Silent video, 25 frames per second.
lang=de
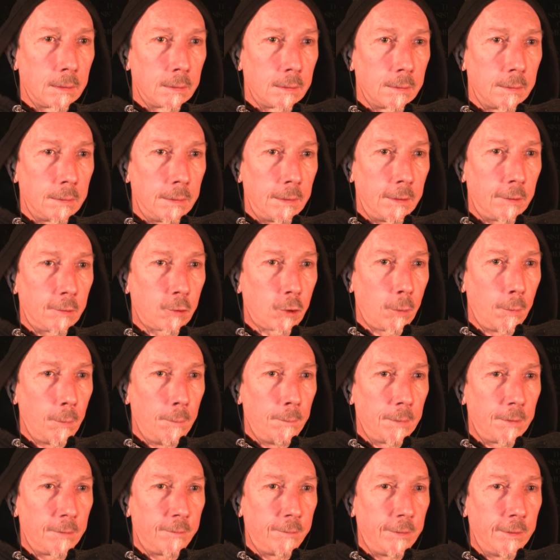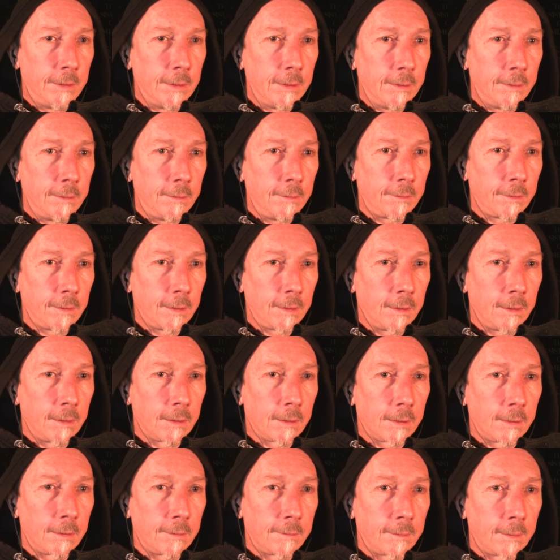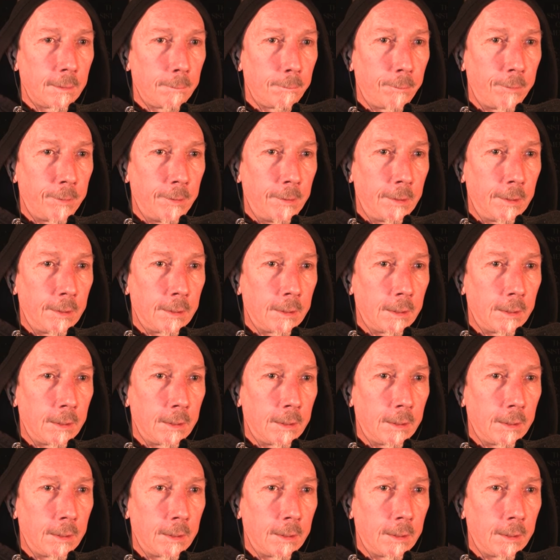Nee, ich komme mit vielen dieser Rezepte nicht